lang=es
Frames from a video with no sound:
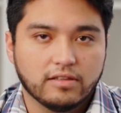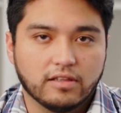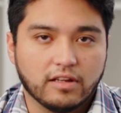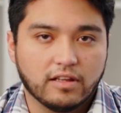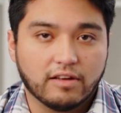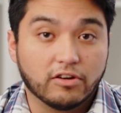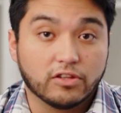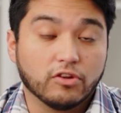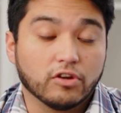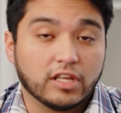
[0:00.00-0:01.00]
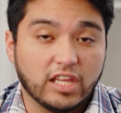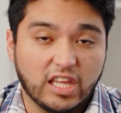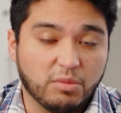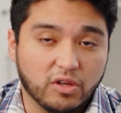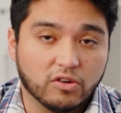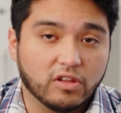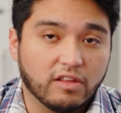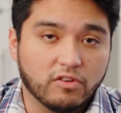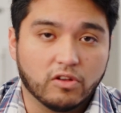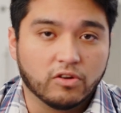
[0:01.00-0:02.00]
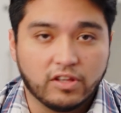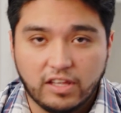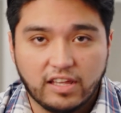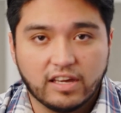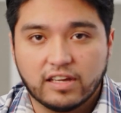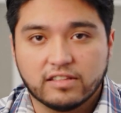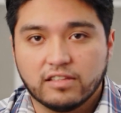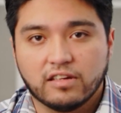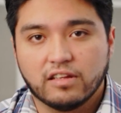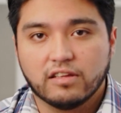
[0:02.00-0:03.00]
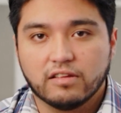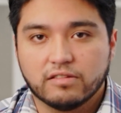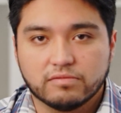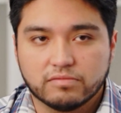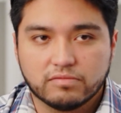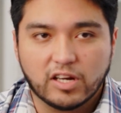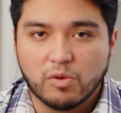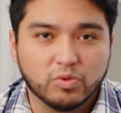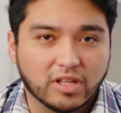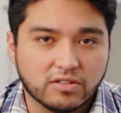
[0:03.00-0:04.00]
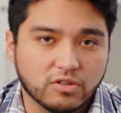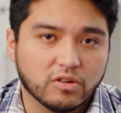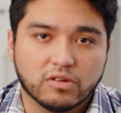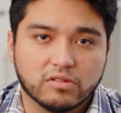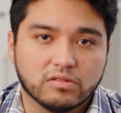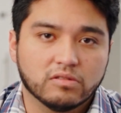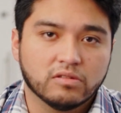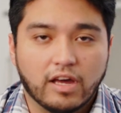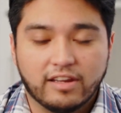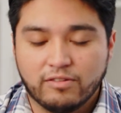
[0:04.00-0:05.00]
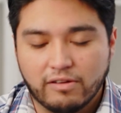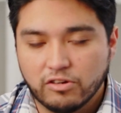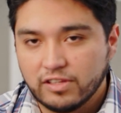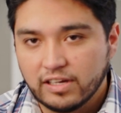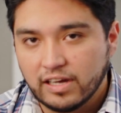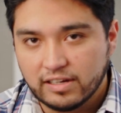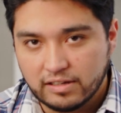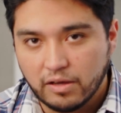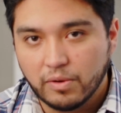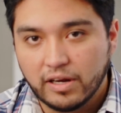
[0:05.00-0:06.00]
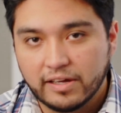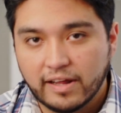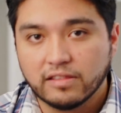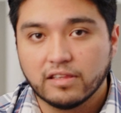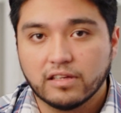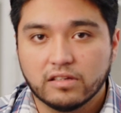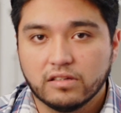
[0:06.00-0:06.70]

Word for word: tiene laboratorios químicos, de biología, tiene sala de computación, y una biblioteca que igual es grande.